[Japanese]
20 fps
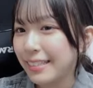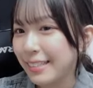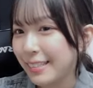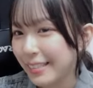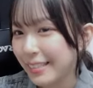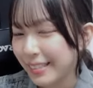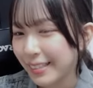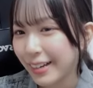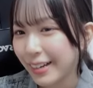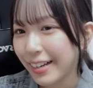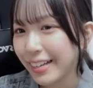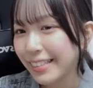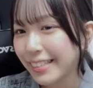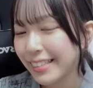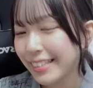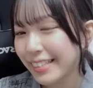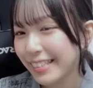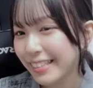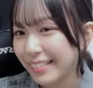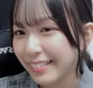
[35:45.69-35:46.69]
ちょっと分か
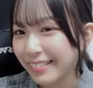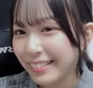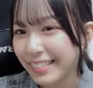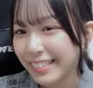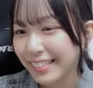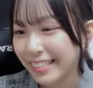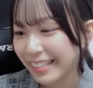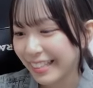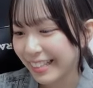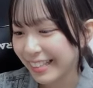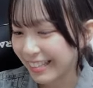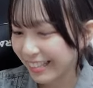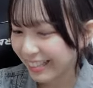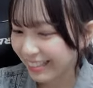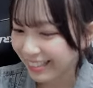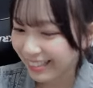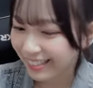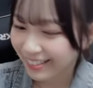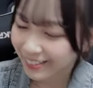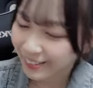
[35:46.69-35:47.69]
ん分かんない
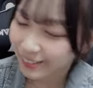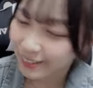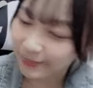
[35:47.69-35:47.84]
なちょっと